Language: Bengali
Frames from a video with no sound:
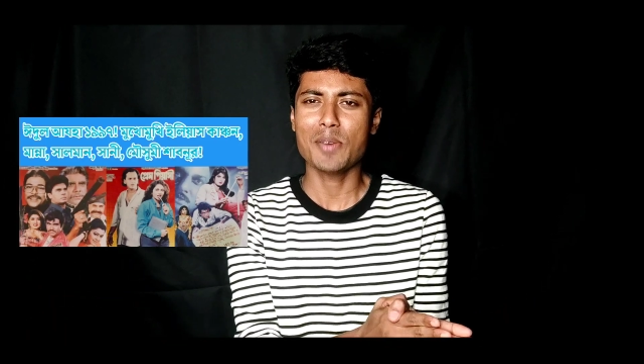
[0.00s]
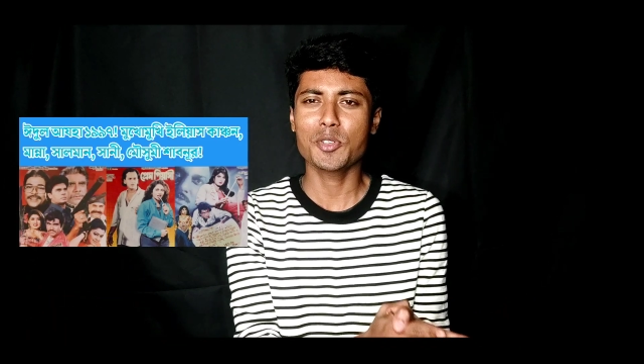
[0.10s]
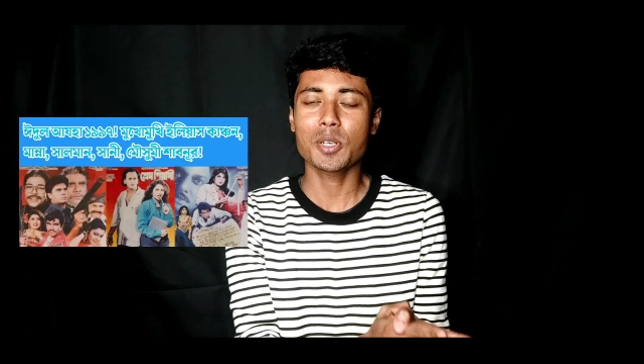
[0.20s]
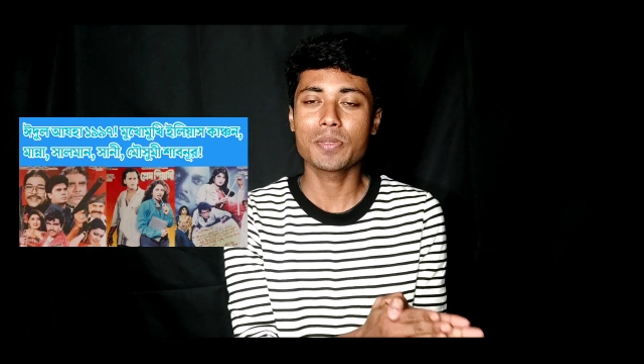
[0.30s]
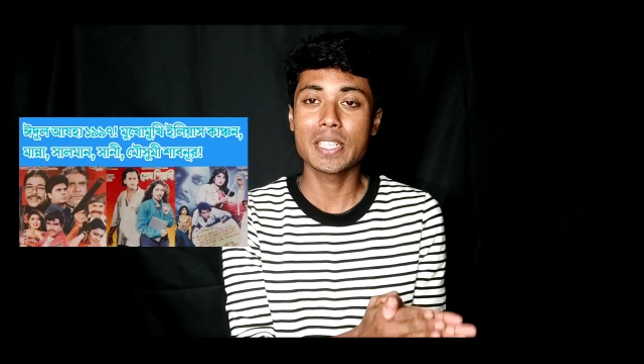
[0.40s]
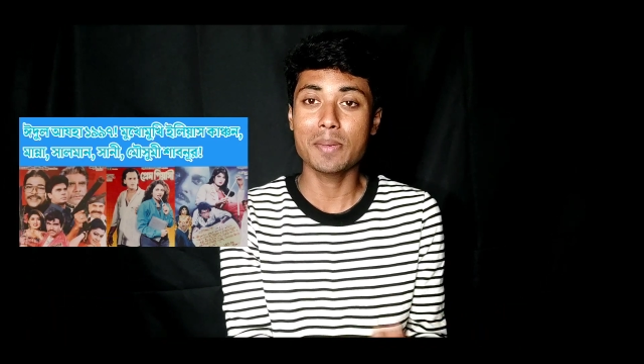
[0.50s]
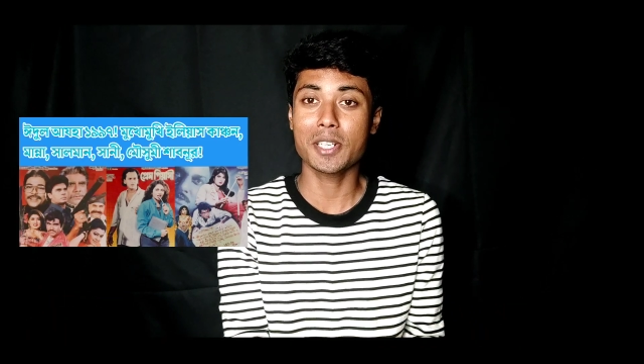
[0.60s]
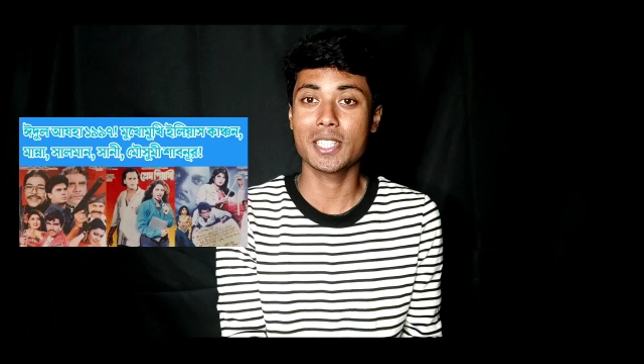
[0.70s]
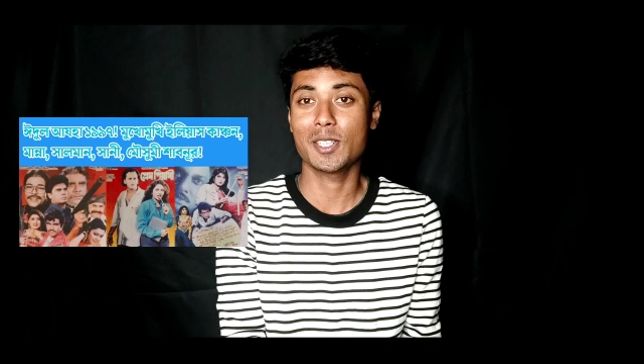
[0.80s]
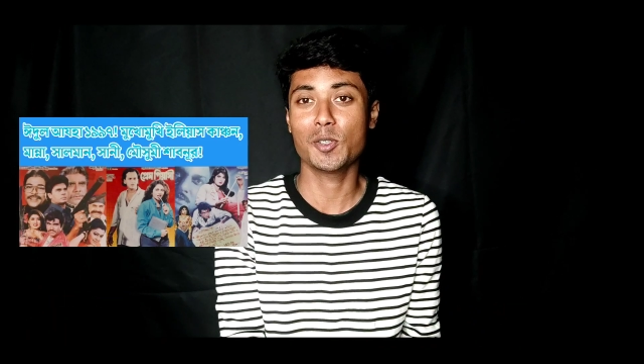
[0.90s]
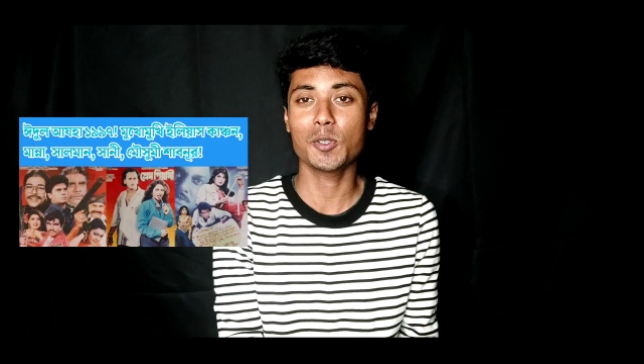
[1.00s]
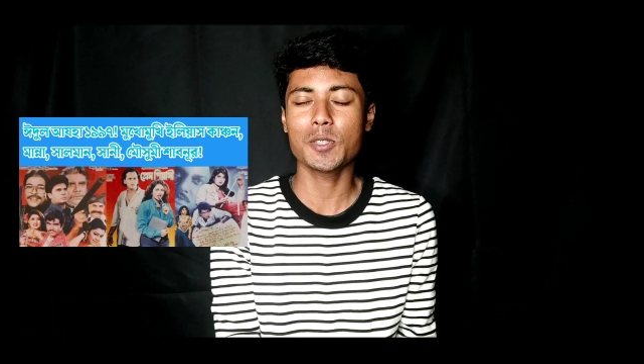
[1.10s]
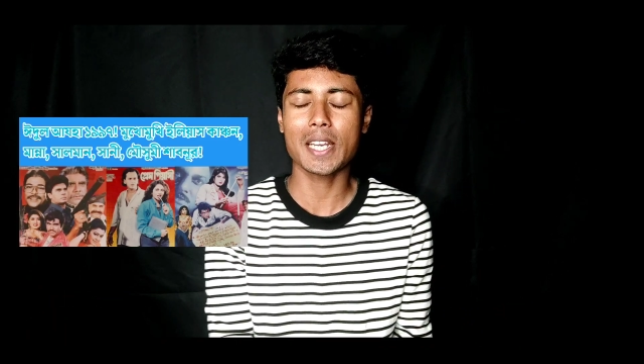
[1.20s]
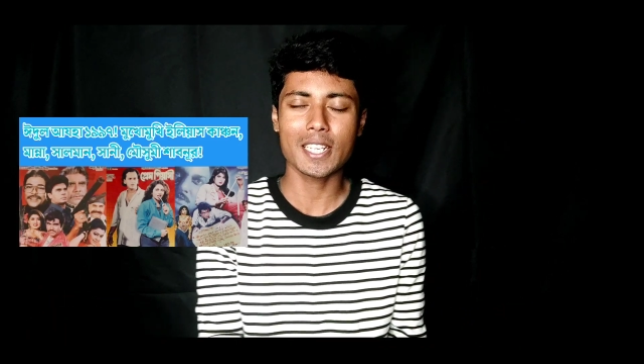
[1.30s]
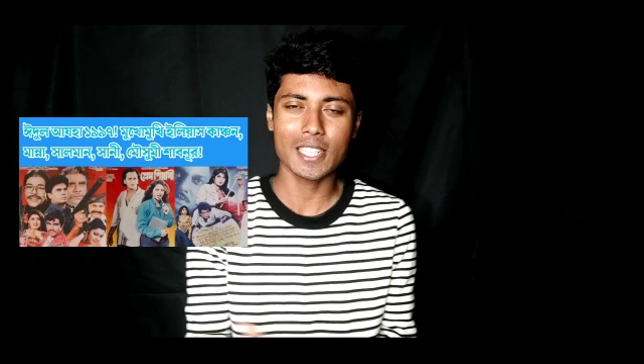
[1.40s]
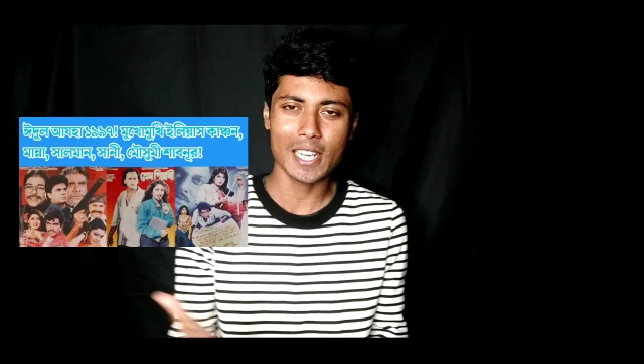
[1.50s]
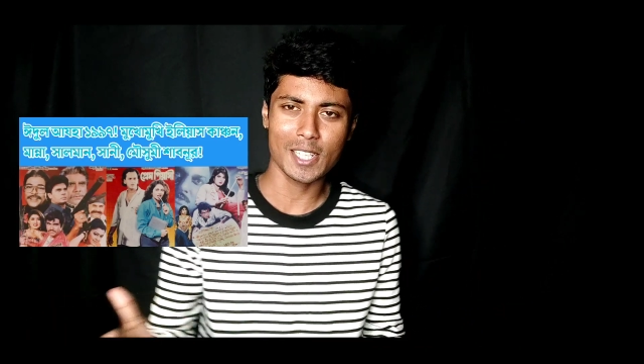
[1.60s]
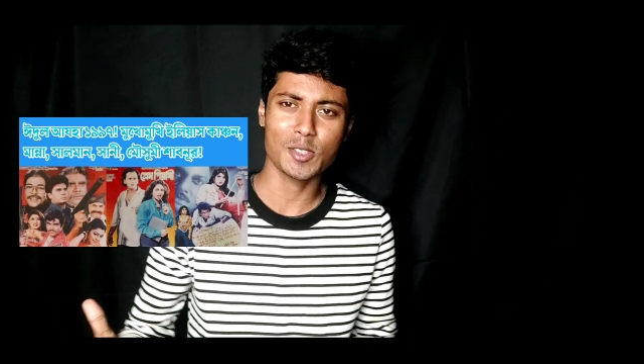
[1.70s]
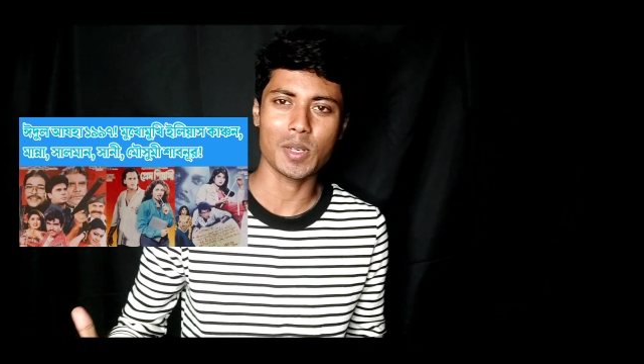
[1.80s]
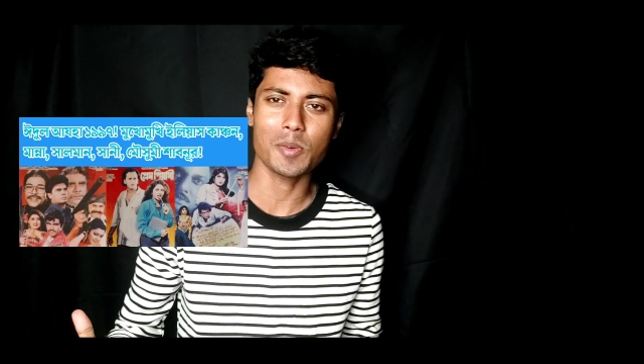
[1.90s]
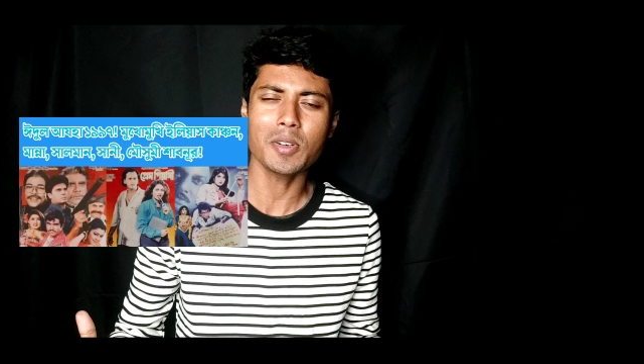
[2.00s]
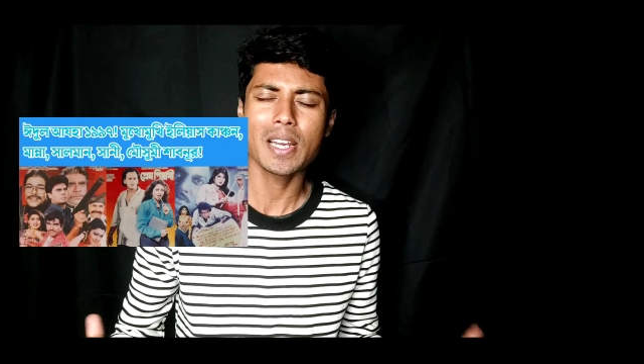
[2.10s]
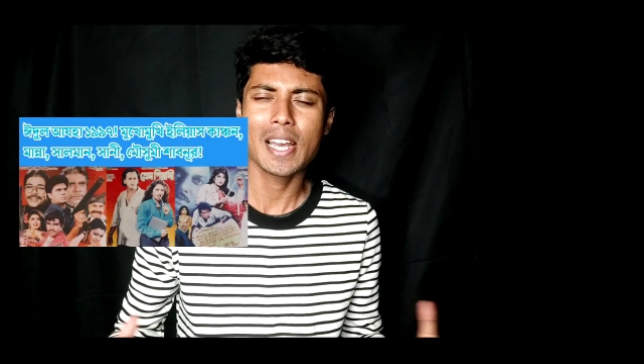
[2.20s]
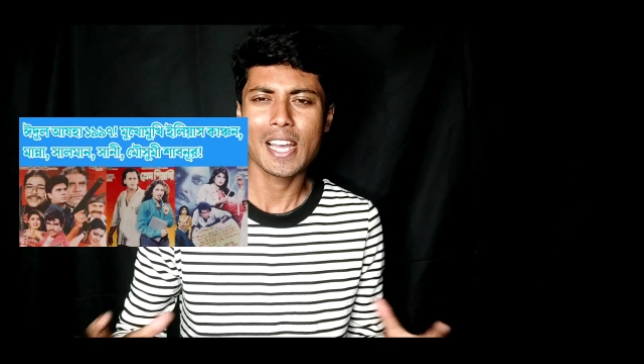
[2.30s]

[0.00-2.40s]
এমন সব সিনেমা আসে যেগুলো কিন্তু এক একটা কালেকশন এবং